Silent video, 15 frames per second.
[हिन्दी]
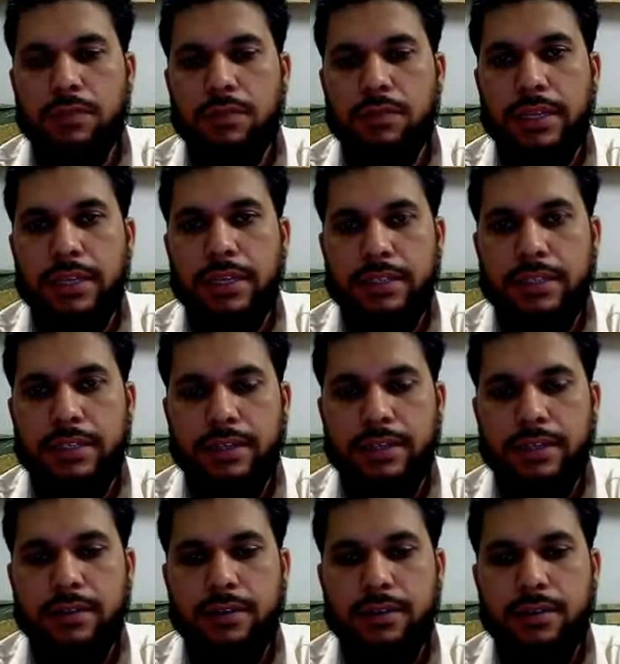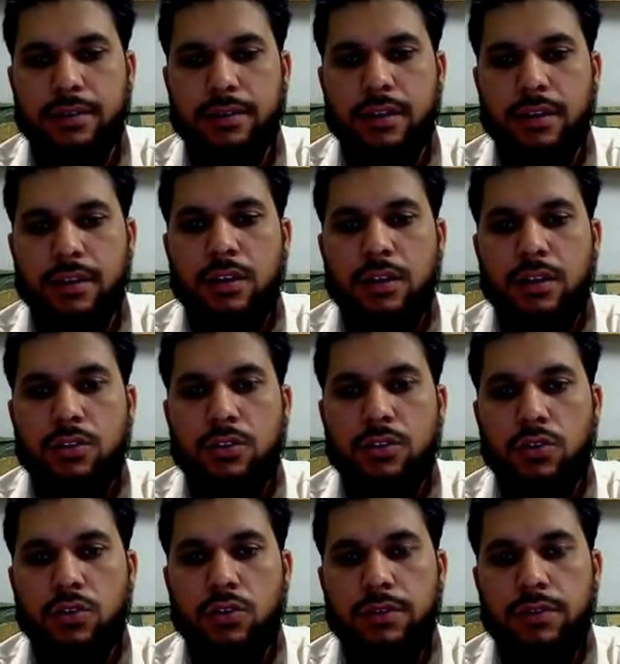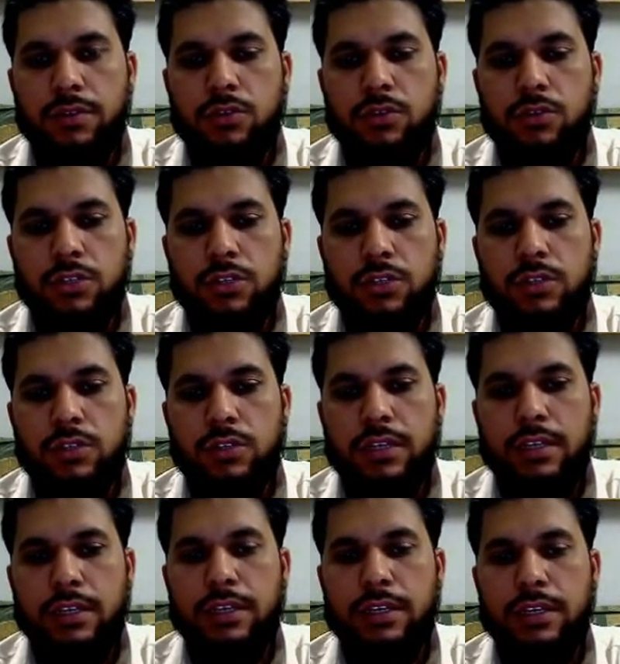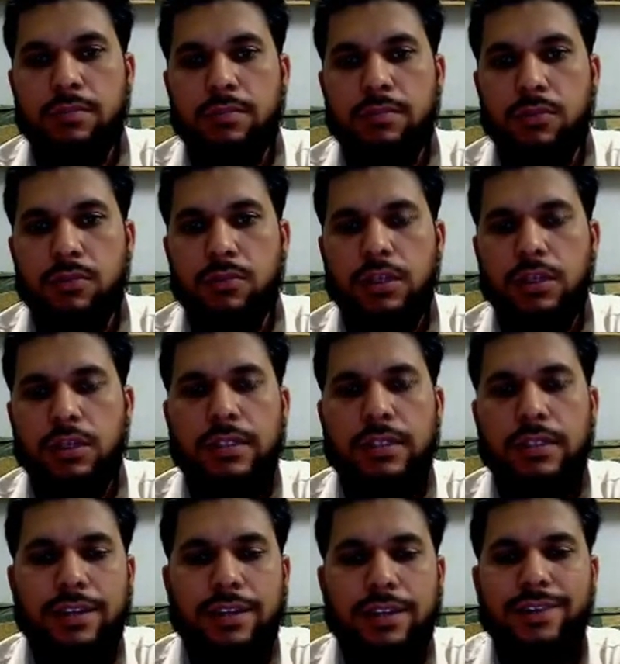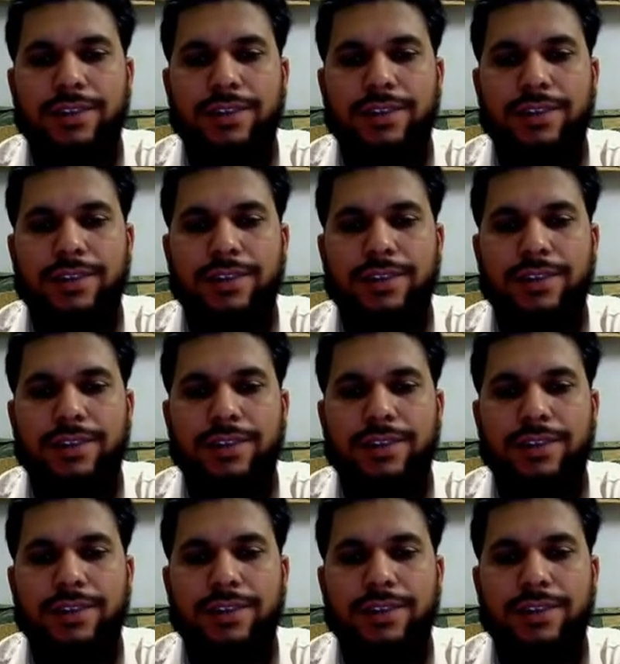बताया जाएगा जो कि विंडोज़ के यूज़र्स के लिए बहुत आसान है